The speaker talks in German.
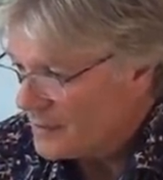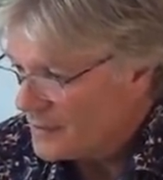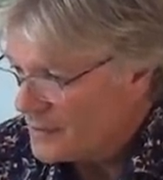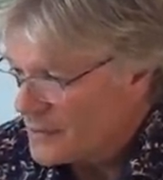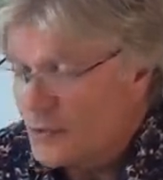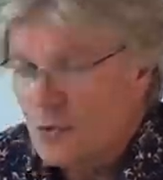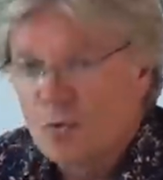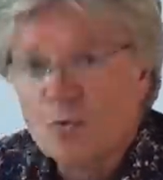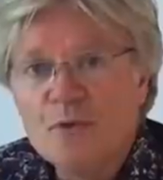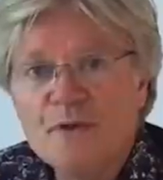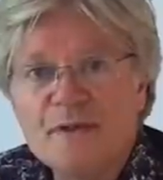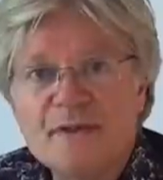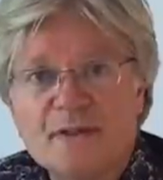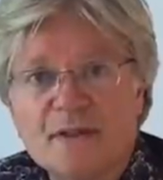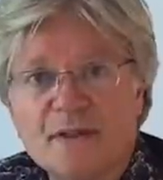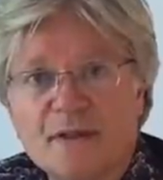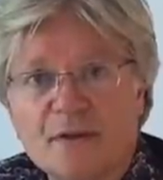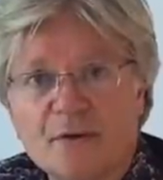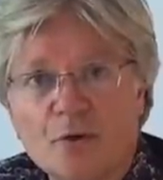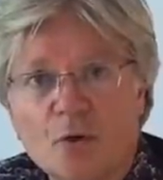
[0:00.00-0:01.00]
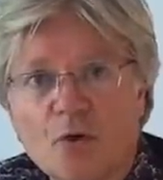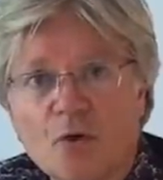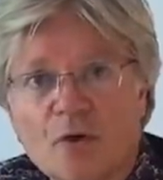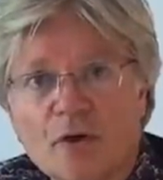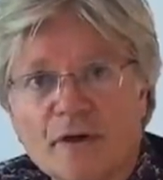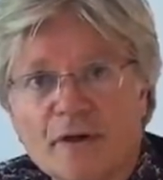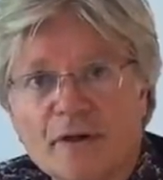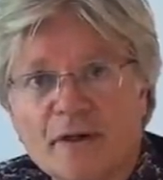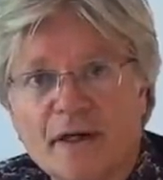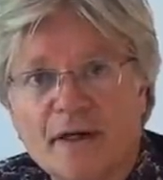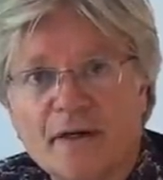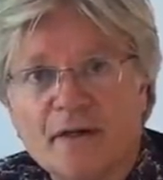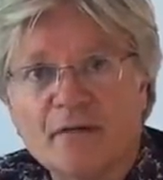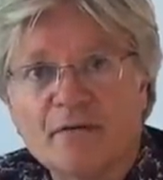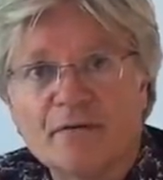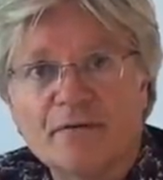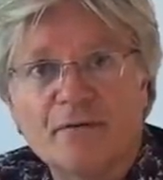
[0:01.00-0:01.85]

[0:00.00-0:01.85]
suhlt sich noch in einer